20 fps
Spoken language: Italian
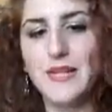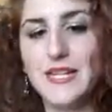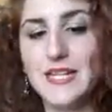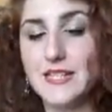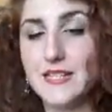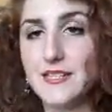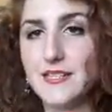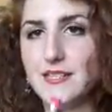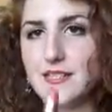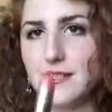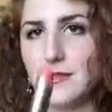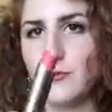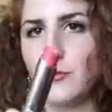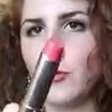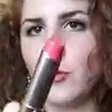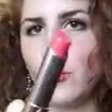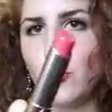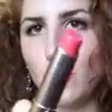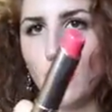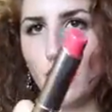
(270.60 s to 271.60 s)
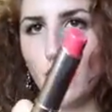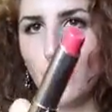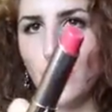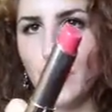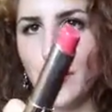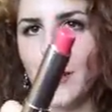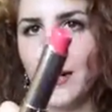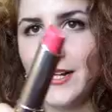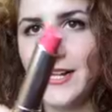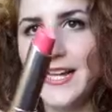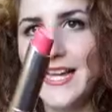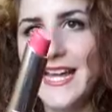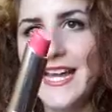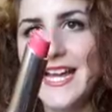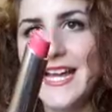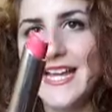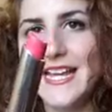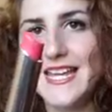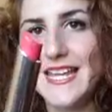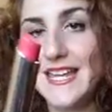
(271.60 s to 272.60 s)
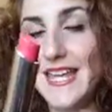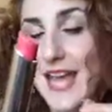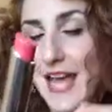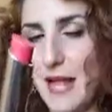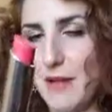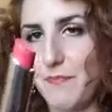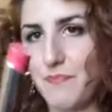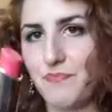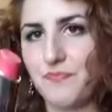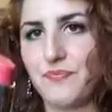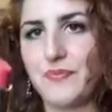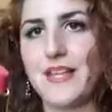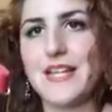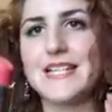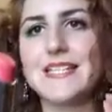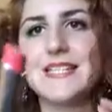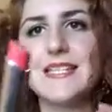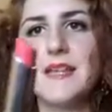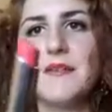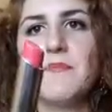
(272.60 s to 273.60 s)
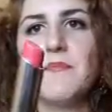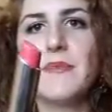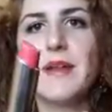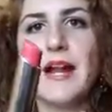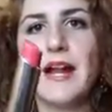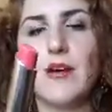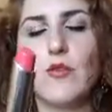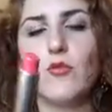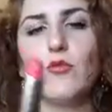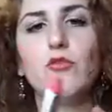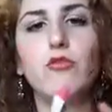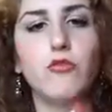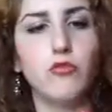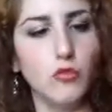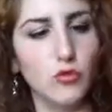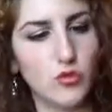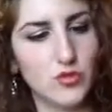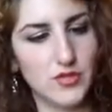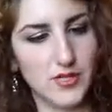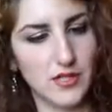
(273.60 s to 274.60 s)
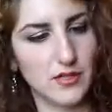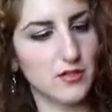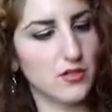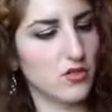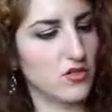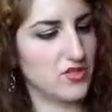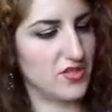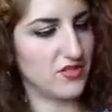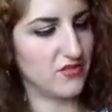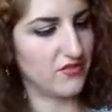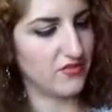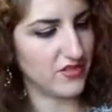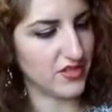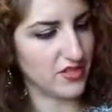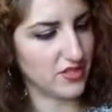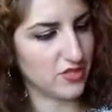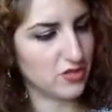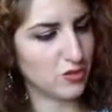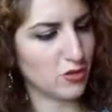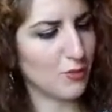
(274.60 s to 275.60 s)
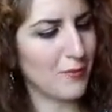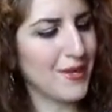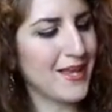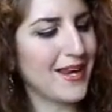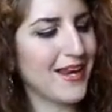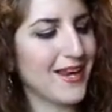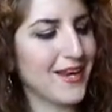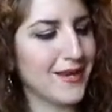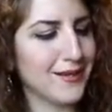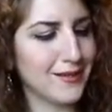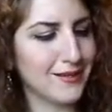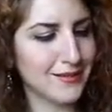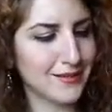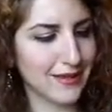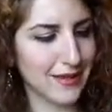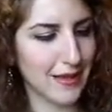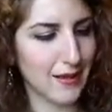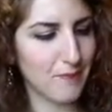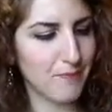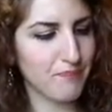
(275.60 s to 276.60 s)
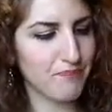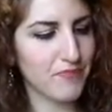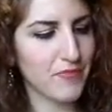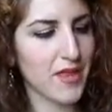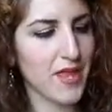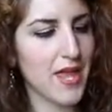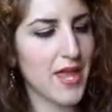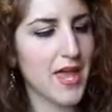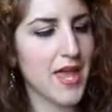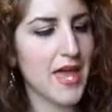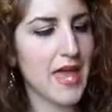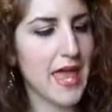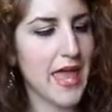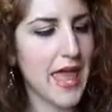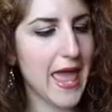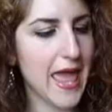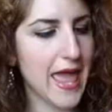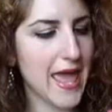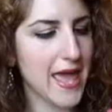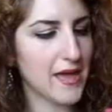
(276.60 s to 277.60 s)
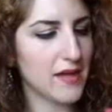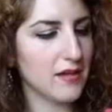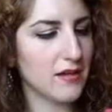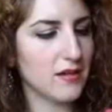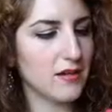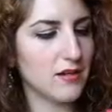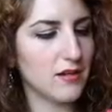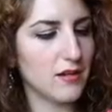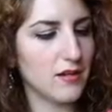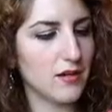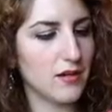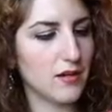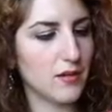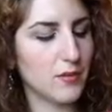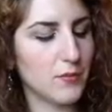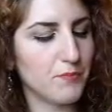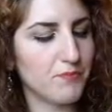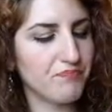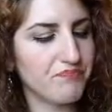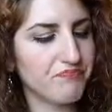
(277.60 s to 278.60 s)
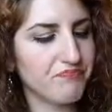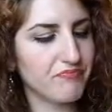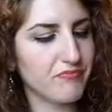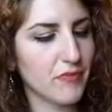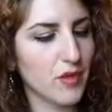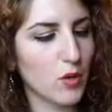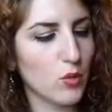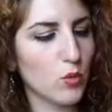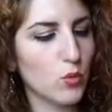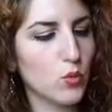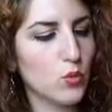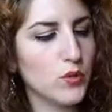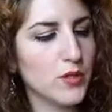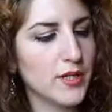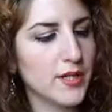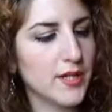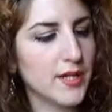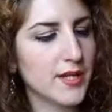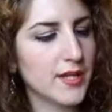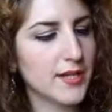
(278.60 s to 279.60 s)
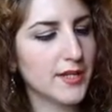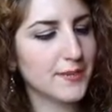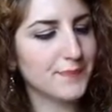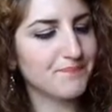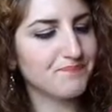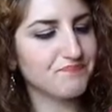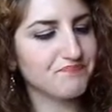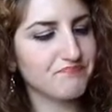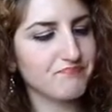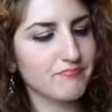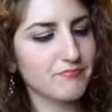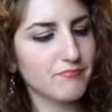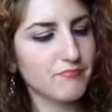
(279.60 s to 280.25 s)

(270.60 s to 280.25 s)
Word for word: lo... bellissimo colore che sembra un fucsia così visto, ma in realtà è um, un,